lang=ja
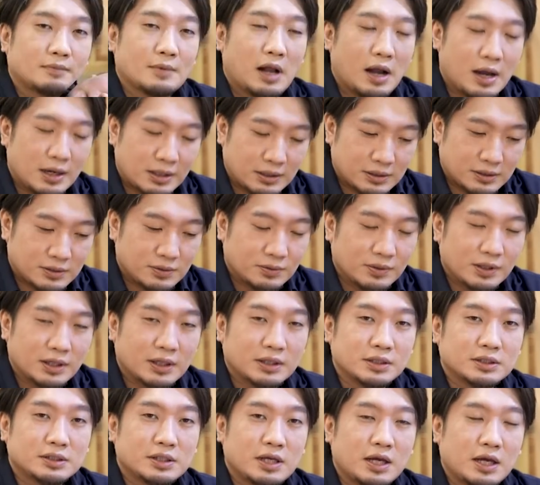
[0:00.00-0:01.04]
はい、そんな
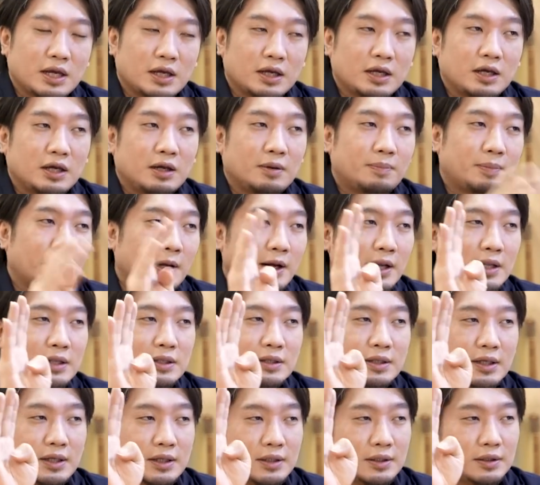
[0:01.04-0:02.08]
感じで、
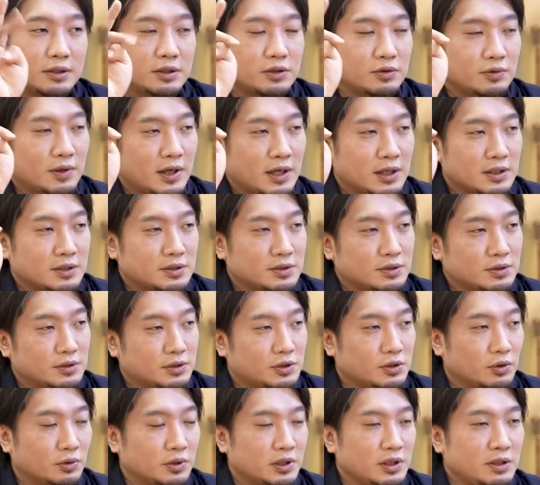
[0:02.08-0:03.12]
バランタイン、デュアーズ、
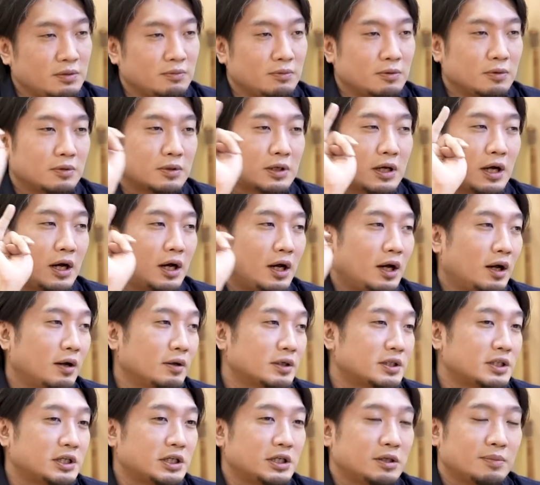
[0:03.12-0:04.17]

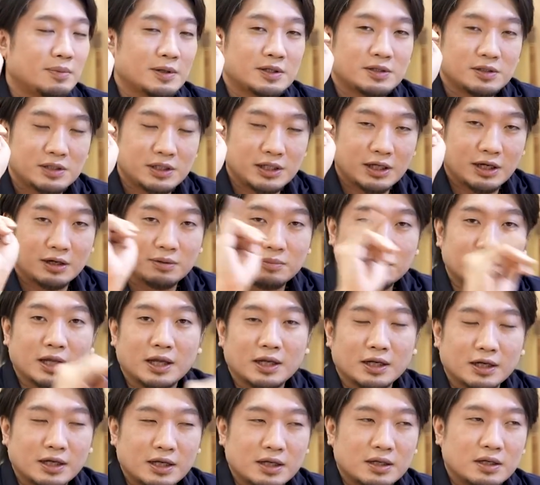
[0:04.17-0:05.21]
ジョニー・ウォーカー、シーバス・リーガルみた
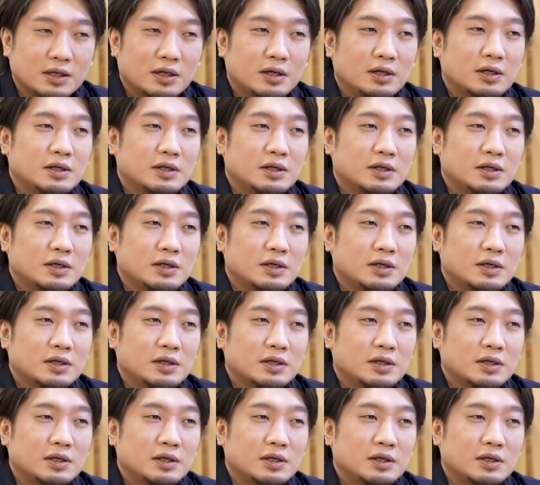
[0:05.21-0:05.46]
いなね、